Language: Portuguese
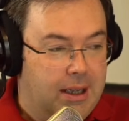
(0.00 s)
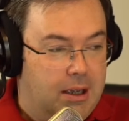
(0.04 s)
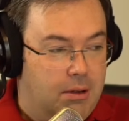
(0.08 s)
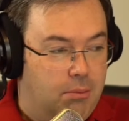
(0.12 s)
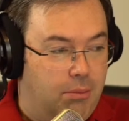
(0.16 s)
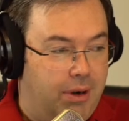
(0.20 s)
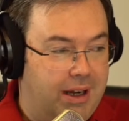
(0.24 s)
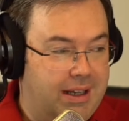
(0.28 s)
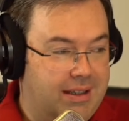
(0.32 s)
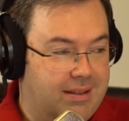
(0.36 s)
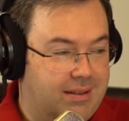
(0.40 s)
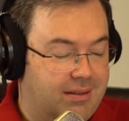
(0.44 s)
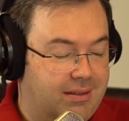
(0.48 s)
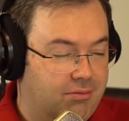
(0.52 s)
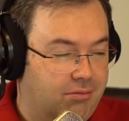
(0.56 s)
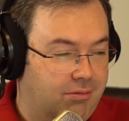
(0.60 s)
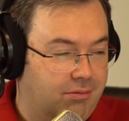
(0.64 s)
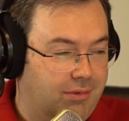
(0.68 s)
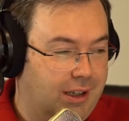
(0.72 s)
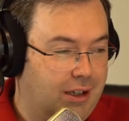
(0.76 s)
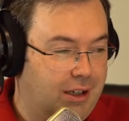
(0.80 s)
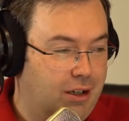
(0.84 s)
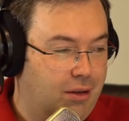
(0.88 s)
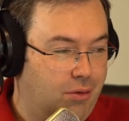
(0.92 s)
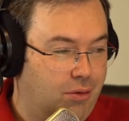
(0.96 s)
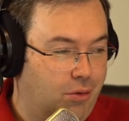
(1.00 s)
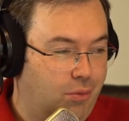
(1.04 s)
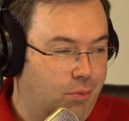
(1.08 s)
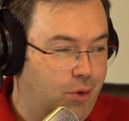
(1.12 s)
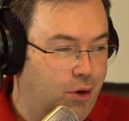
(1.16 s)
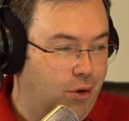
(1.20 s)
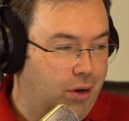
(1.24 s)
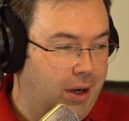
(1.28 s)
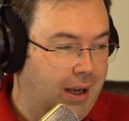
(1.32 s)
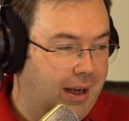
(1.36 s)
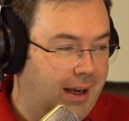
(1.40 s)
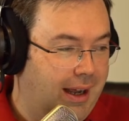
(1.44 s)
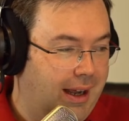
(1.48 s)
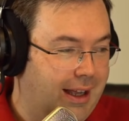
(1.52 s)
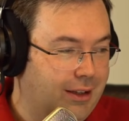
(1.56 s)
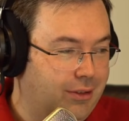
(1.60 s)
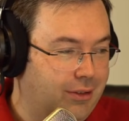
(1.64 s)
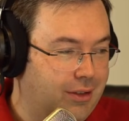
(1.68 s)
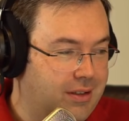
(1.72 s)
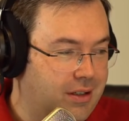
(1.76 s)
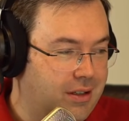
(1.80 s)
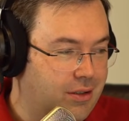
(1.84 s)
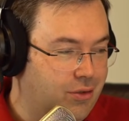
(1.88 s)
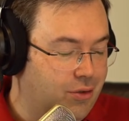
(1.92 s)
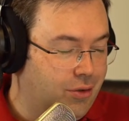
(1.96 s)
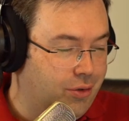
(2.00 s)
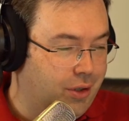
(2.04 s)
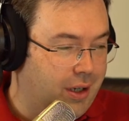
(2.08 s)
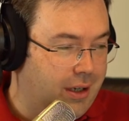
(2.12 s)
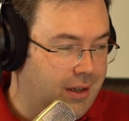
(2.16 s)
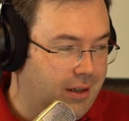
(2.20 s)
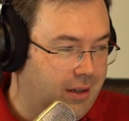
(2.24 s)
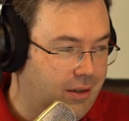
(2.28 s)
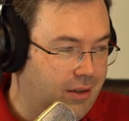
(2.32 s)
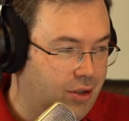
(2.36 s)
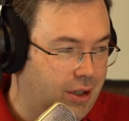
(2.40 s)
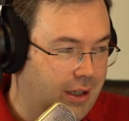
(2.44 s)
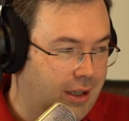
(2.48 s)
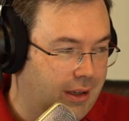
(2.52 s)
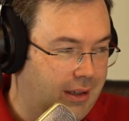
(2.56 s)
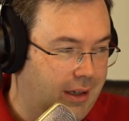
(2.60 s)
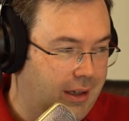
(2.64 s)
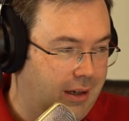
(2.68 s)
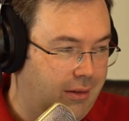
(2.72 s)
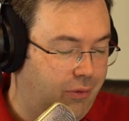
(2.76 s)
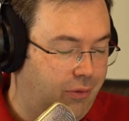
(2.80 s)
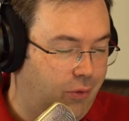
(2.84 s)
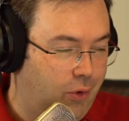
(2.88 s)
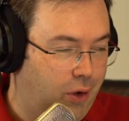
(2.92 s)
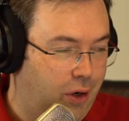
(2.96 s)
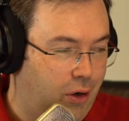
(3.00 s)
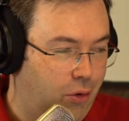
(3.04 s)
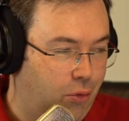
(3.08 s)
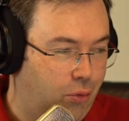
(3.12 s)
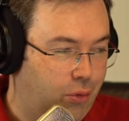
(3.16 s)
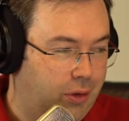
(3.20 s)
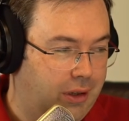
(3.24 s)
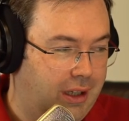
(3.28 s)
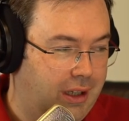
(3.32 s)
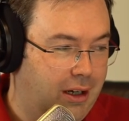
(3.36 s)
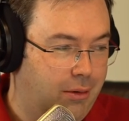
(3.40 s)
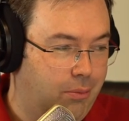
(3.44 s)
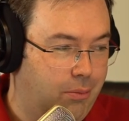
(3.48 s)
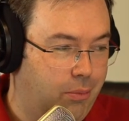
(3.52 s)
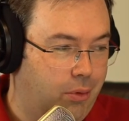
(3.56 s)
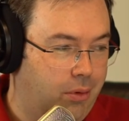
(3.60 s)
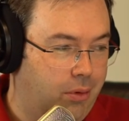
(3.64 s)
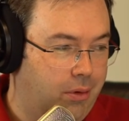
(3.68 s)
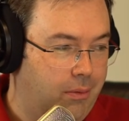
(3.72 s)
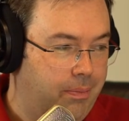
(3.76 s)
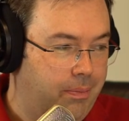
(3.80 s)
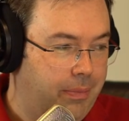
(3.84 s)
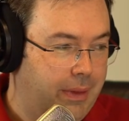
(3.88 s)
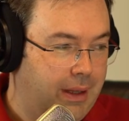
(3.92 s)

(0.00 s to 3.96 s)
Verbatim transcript: Mas, dando o meu relato, assim, de alguém que já está fora há algum tempo,